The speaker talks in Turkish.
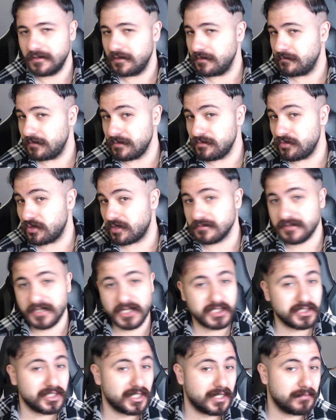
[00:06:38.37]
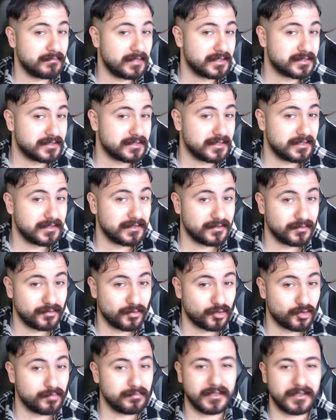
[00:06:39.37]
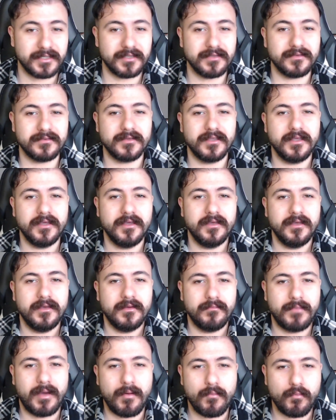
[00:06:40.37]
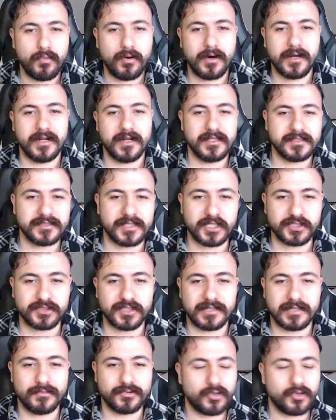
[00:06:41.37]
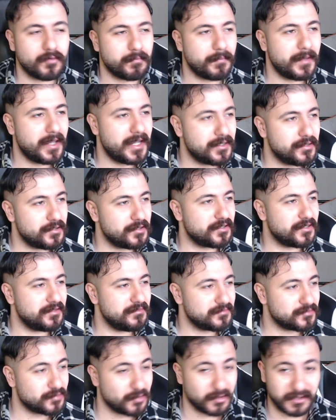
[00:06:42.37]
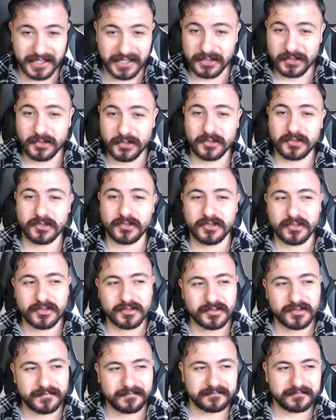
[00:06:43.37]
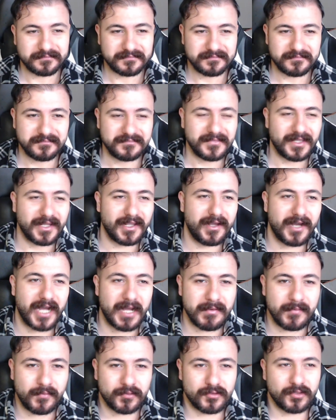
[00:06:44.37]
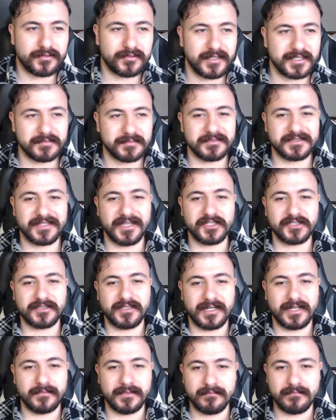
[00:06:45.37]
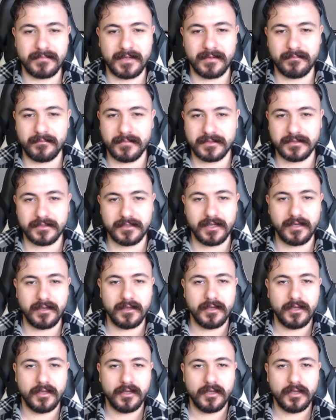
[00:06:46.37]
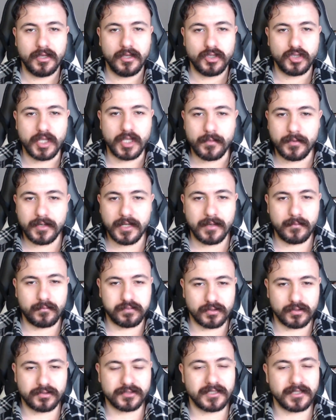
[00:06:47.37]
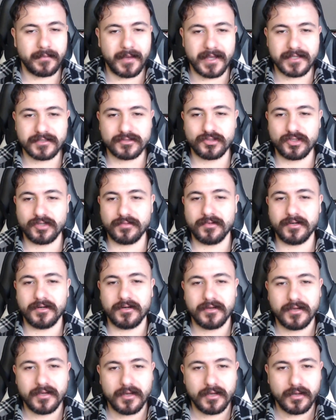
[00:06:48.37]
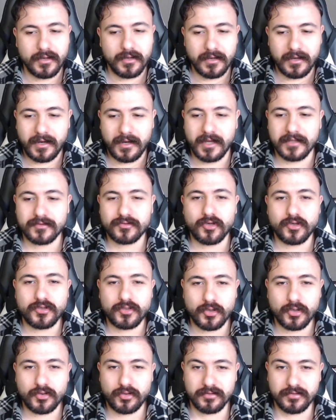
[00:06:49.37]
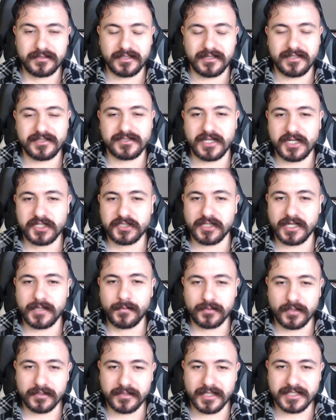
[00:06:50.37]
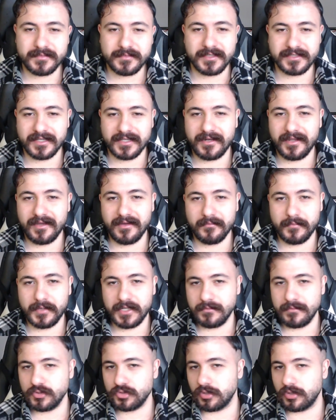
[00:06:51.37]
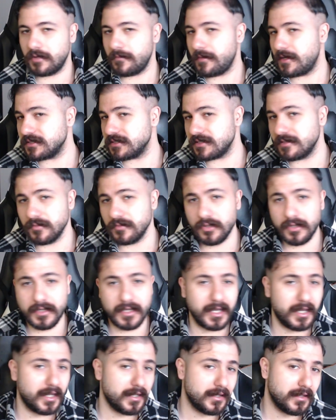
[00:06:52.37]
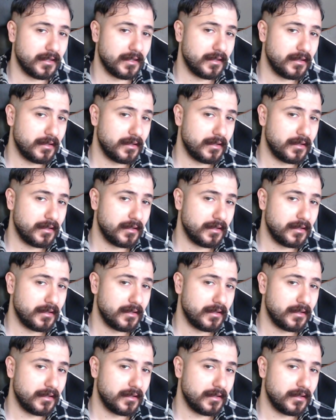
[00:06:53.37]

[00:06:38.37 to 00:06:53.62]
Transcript: Bilmiyorum saçlarım nasıl yorumlayın. Ben bu ara saçlarımı çok beğeniyorum. Çok yazıyorsunuz. Abi protez mi saçlar bilmem mi diye. Ne bileyim proteze benziyor mu? Antonio Conte'nin saçları protez mesela. Benim hiç ona benzemiyor yani.